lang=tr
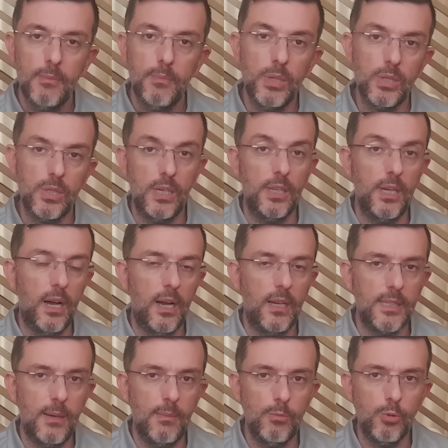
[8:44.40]
bir sıra daha
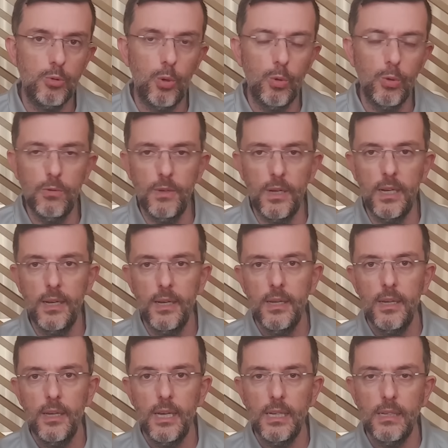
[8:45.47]
kazanmış oldu ve
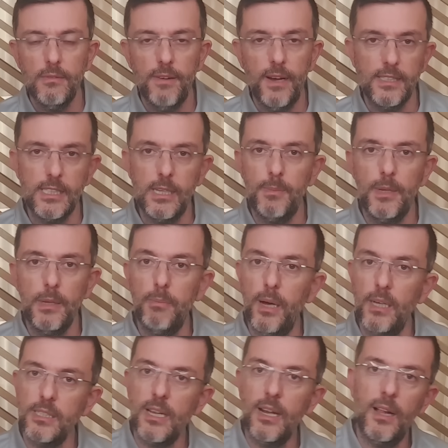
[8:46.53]
e, Verstappen'i
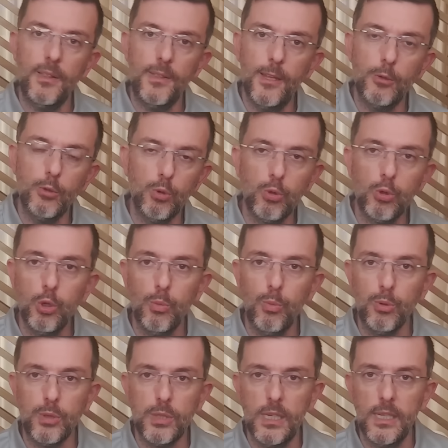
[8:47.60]
baskı altına tuttu.
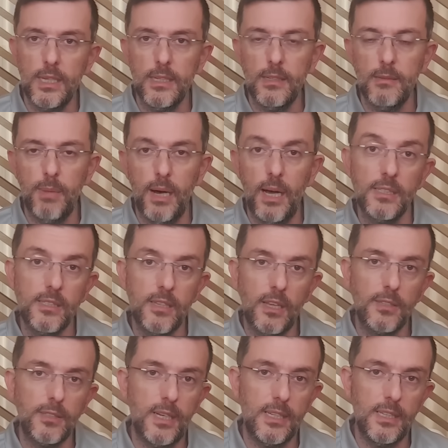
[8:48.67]
Bu senenin bazı
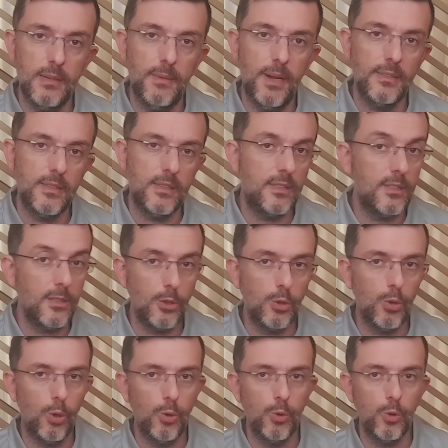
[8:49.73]
yarışlarında Mercedes'in
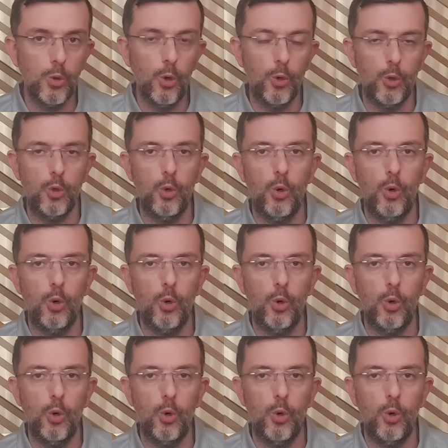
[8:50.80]
hızlı olduğunu gördük.